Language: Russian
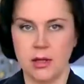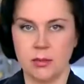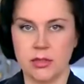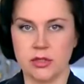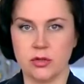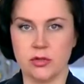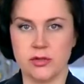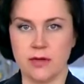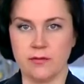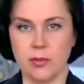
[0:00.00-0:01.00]

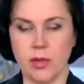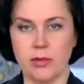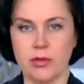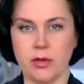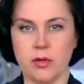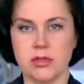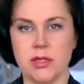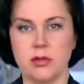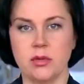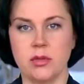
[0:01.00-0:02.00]
Большегруз и автомобиль «Рено»
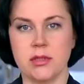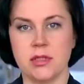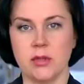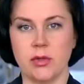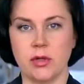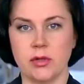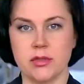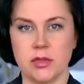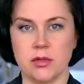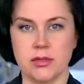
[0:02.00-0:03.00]
столкнулись на
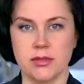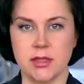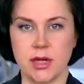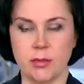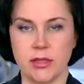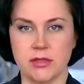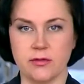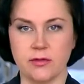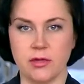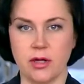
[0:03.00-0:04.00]
перекрестке улиц
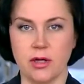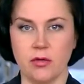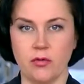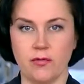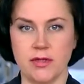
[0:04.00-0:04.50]
Декабристов и Королева.